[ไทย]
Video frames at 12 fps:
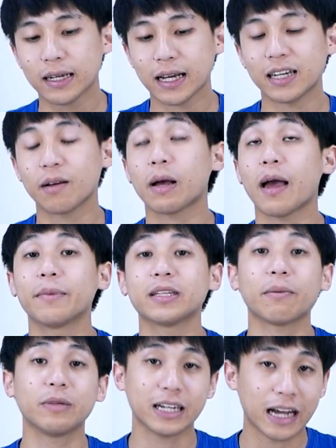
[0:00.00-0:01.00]
การทำงานมัน
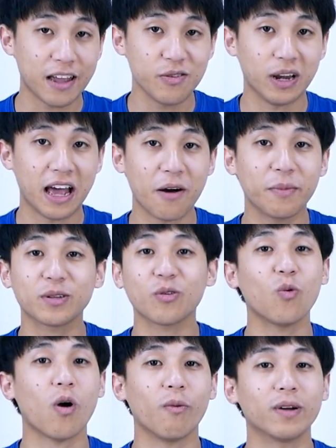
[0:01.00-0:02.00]
ทำยังไงอยู่แล้วไม่ต้อง
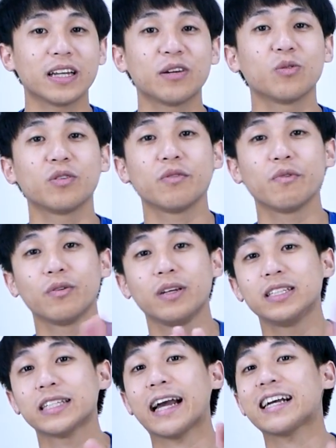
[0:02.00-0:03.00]
ห่วงว่าได้ดูรีวิว
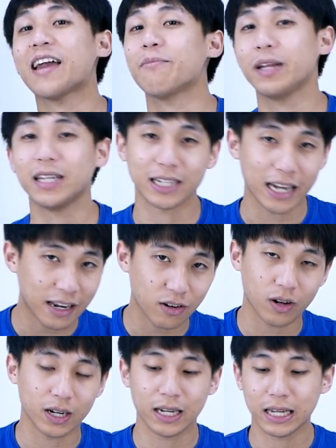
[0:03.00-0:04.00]
นี้ใช้งานเป็นอย่างแน่น
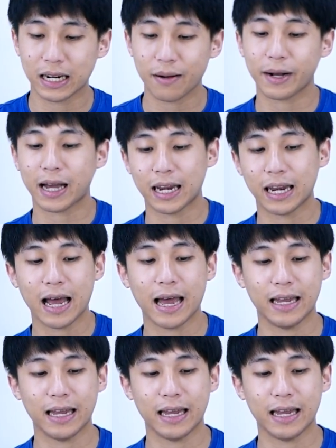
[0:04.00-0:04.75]
อนอันนี้รับประกันได้